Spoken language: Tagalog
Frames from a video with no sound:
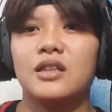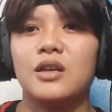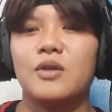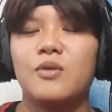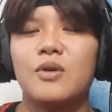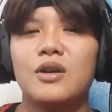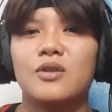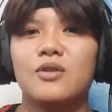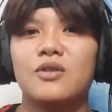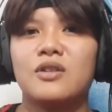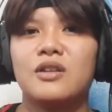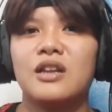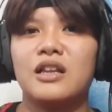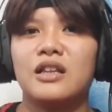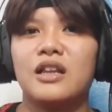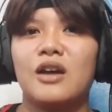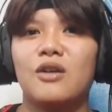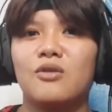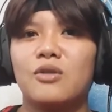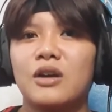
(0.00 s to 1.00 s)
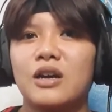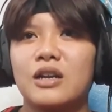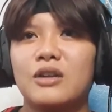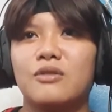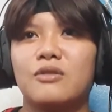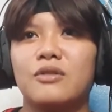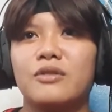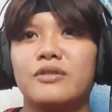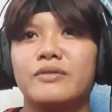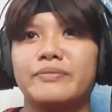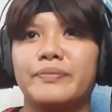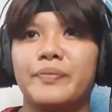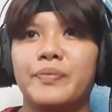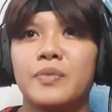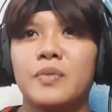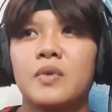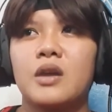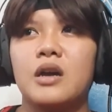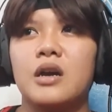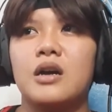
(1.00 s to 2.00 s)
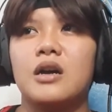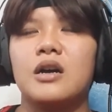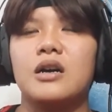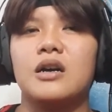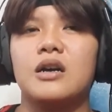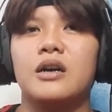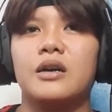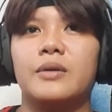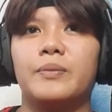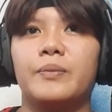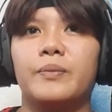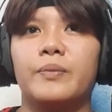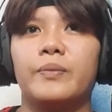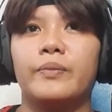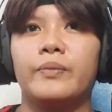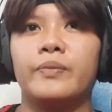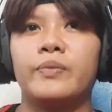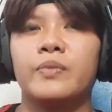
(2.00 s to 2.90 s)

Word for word: tawag nun, hindi ako ganong, um, uh,